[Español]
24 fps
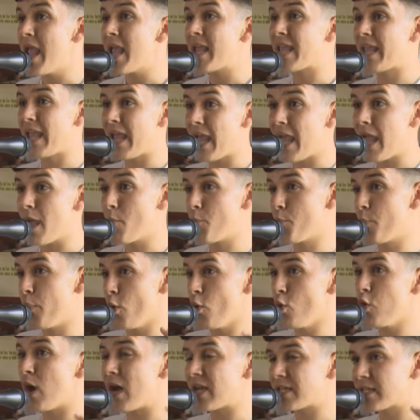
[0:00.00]
que
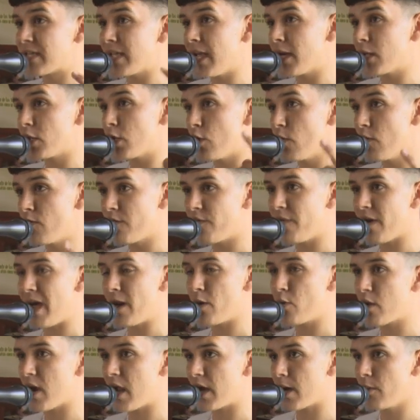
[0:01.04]
pudo hacer triunfar
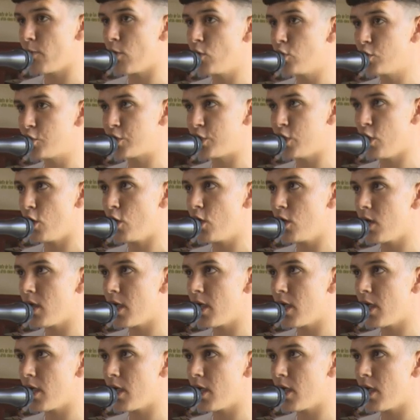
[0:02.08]
una revolución,